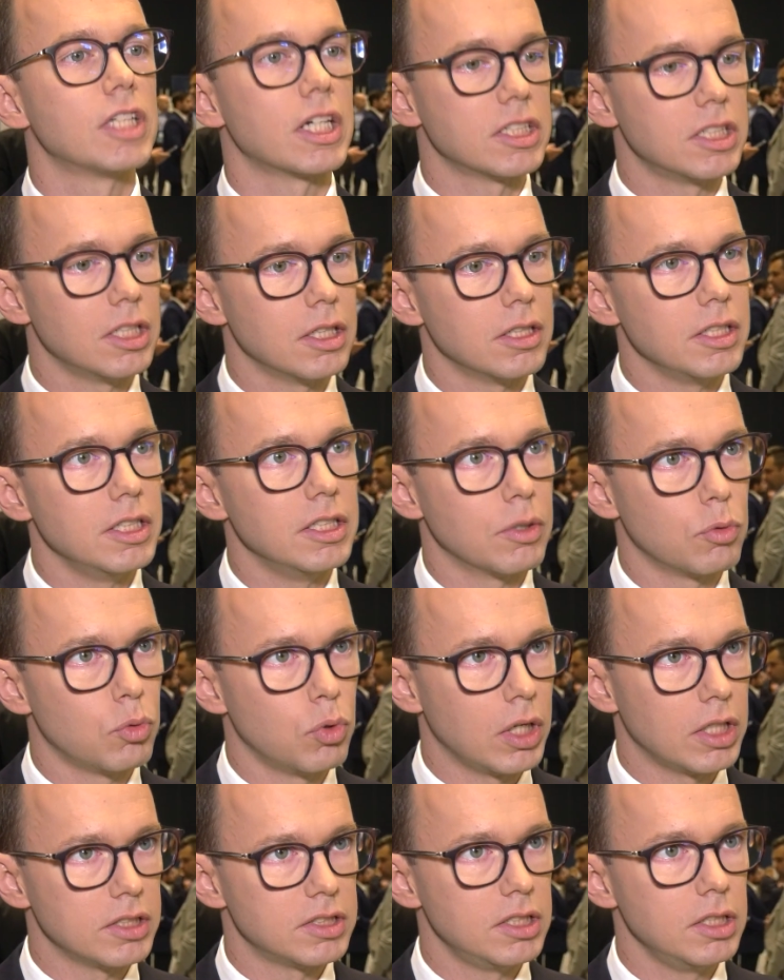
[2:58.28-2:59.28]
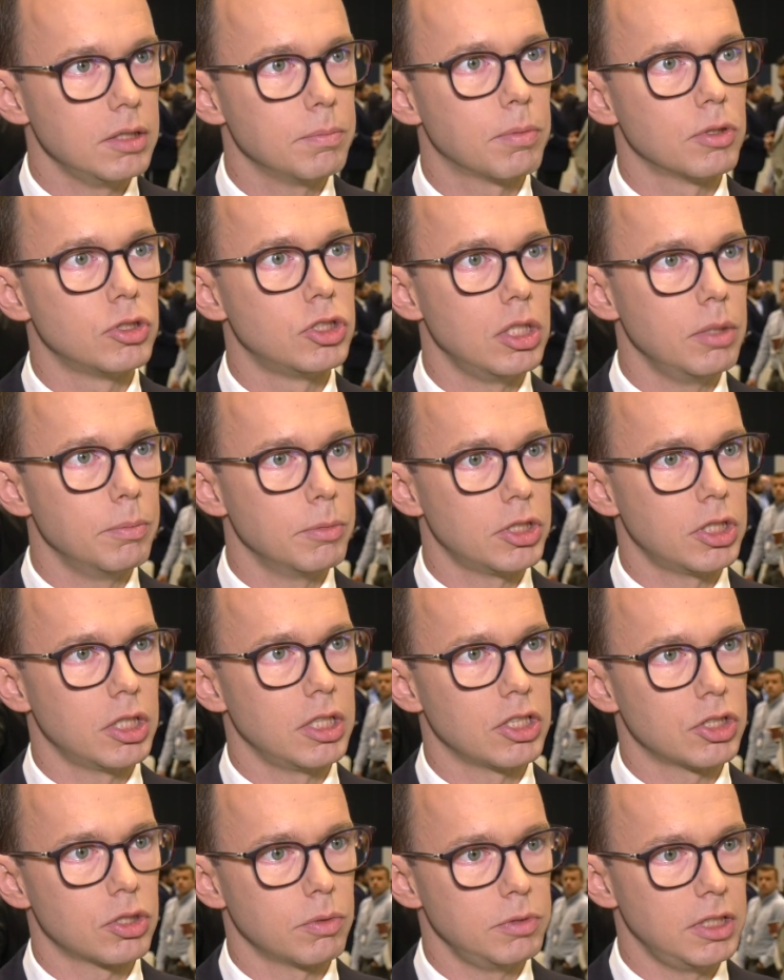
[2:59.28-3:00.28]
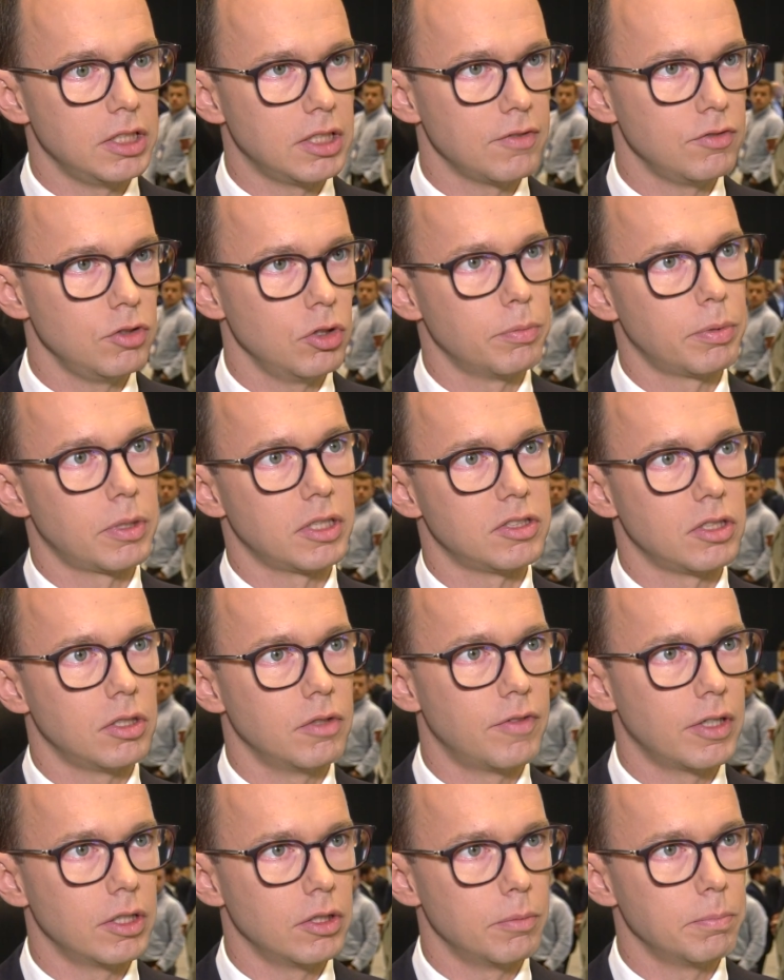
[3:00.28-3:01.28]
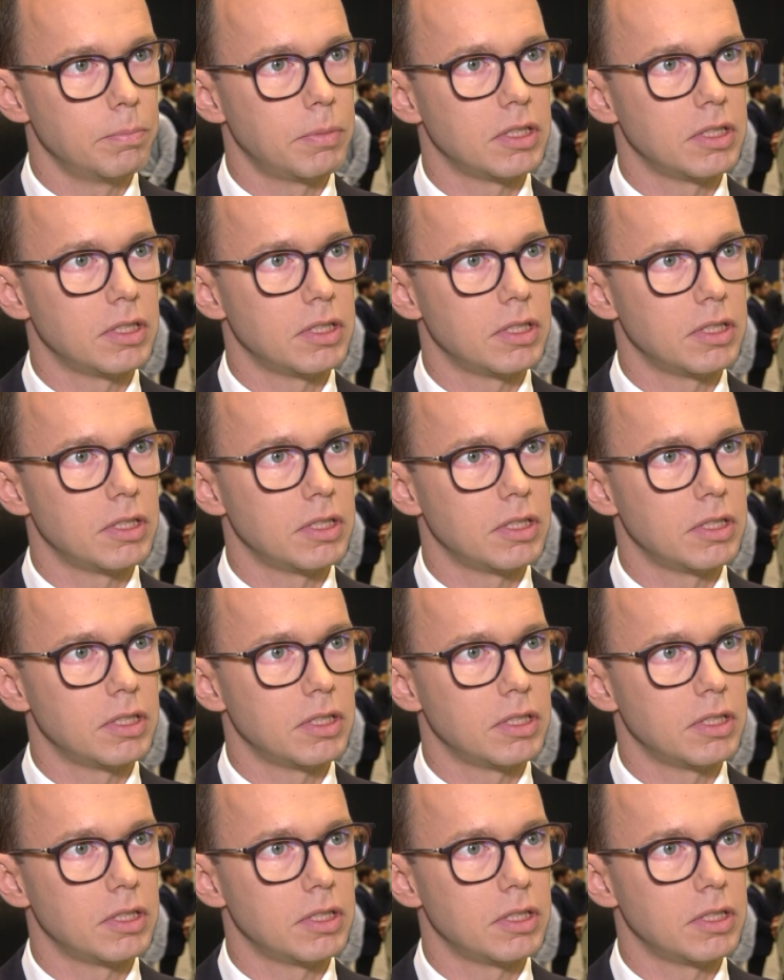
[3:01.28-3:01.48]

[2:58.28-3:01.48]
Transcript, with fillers: trakcie inauguracji podzielimy się naszą niedawno opracowaną